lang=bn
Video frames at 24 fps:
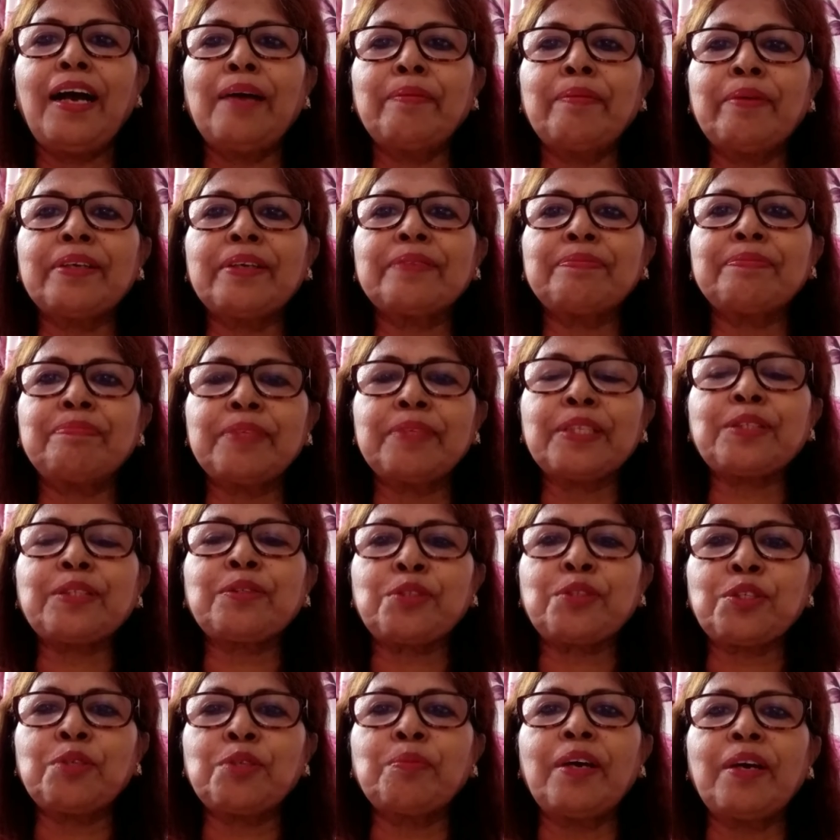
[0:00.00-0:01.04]
আমার
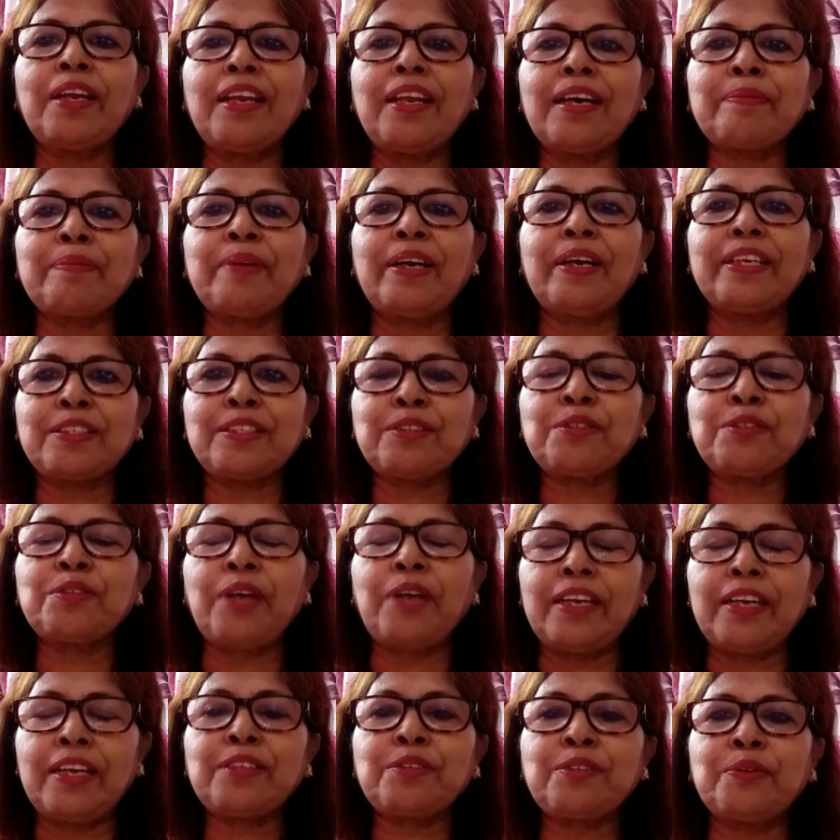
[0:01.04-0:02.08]
একটু সময় লাগবে আরেকটু
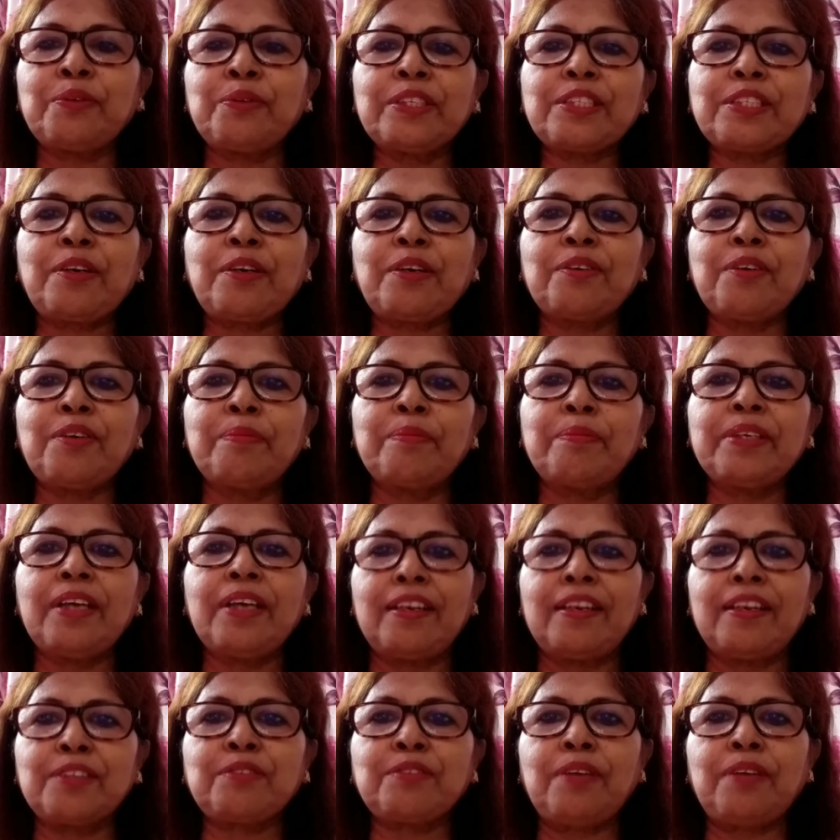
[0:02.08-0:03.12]
আরেকটু ওয়েট করো আমি
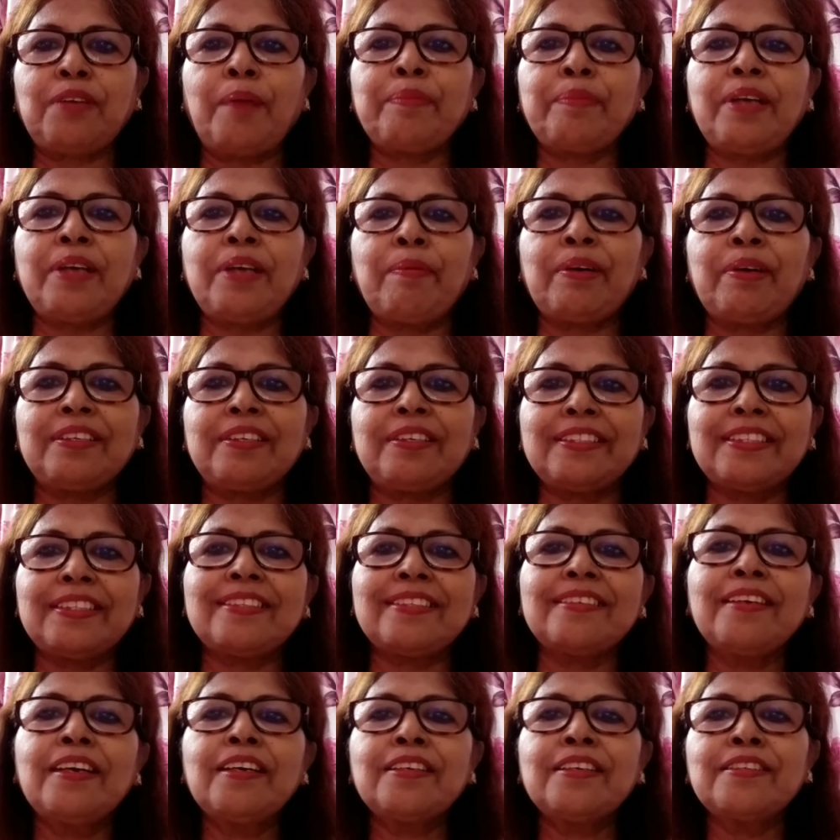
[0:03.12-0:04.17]
আরেক আমি আবার
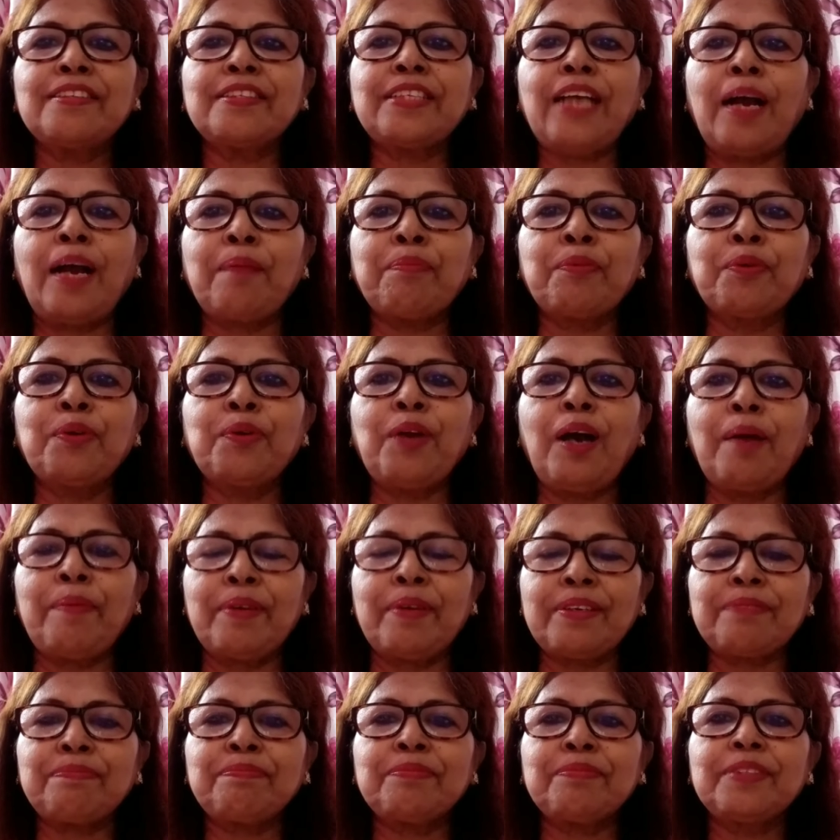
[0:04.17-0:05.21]
নিজের ঝাপগুলো
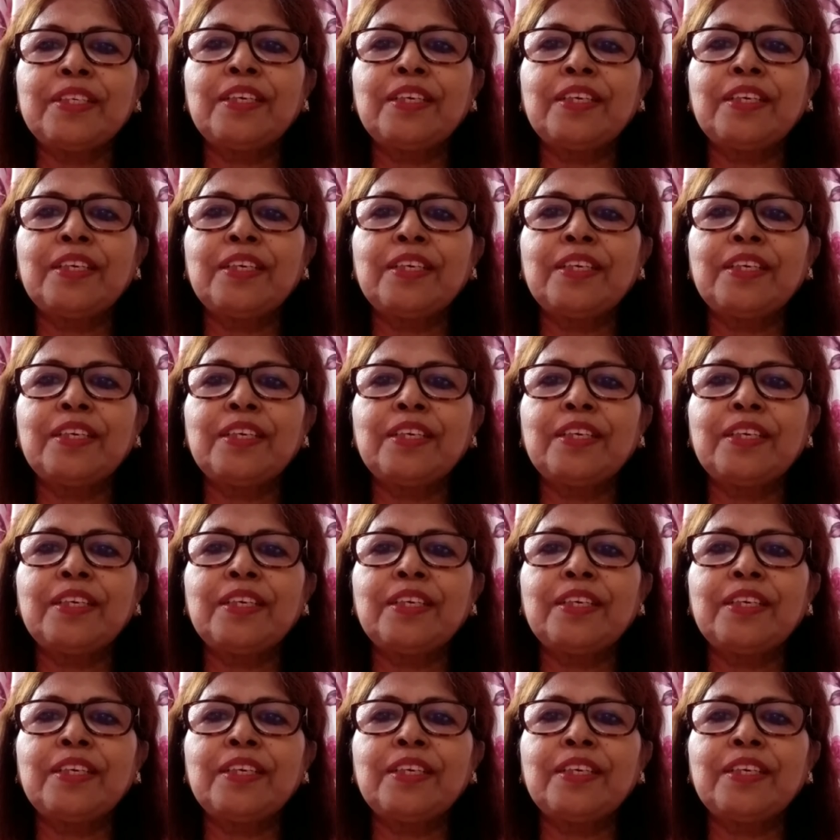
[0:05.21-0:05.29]
আবার